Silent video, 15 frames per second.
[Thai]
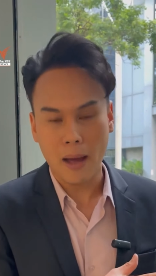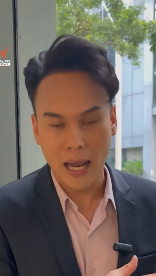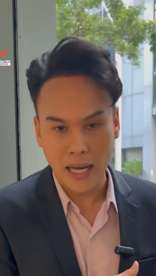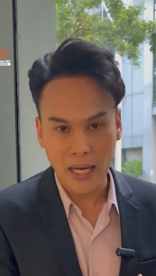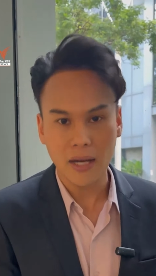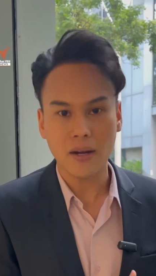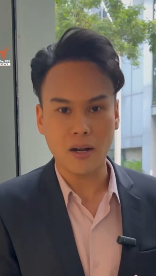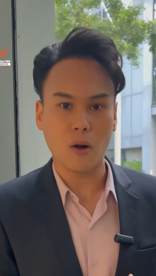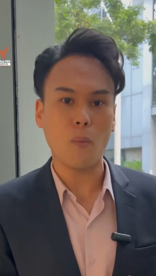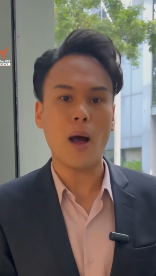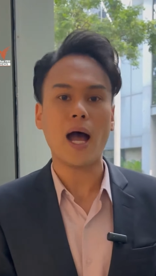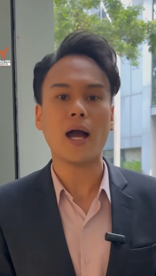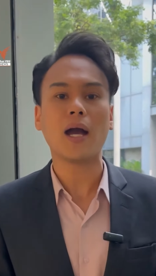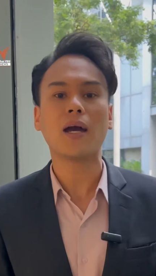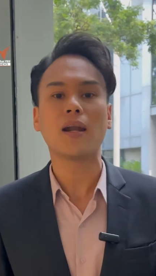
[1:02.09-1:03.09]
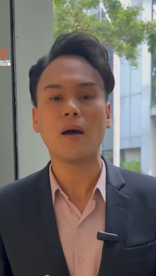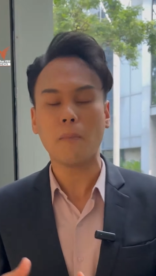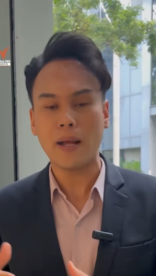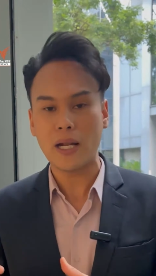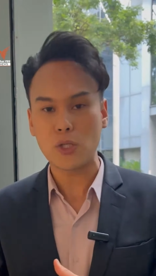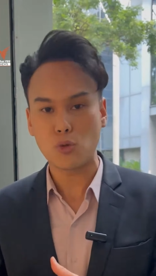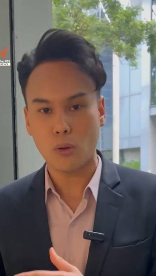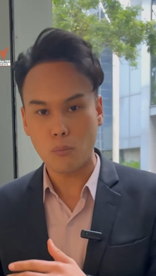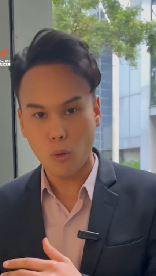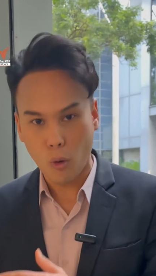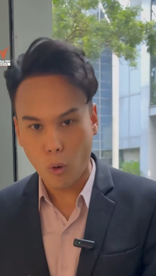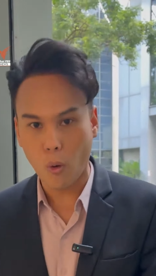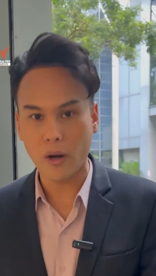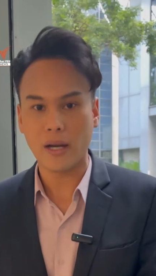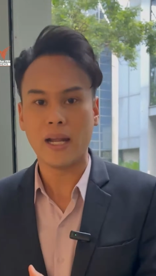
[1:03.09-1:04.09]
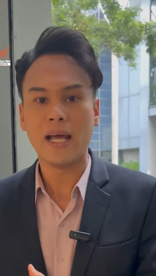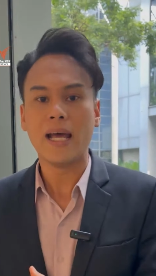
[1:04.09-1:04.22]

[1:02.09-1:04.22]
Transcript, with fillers: พาณิชย์หรือว่าเครื่องบินส่วนบุคคล